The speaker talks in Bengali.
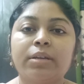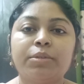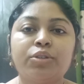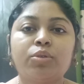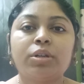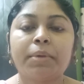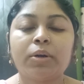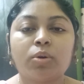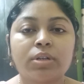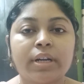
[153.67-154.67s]
দেখবে যখন আমরা
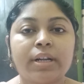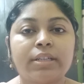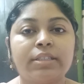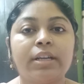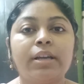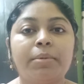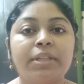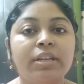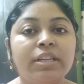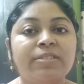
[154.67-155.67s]
ডক্টরের কাছে যাই
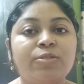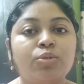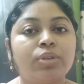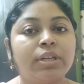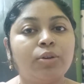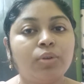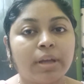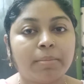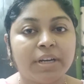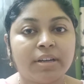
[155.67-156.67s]
আমাদের ইস্ট্রোজেনেরও
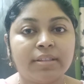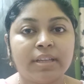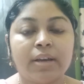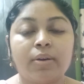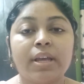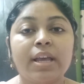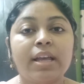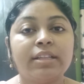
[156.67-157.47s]
ট্যাবলেটটা দেওয়া হয়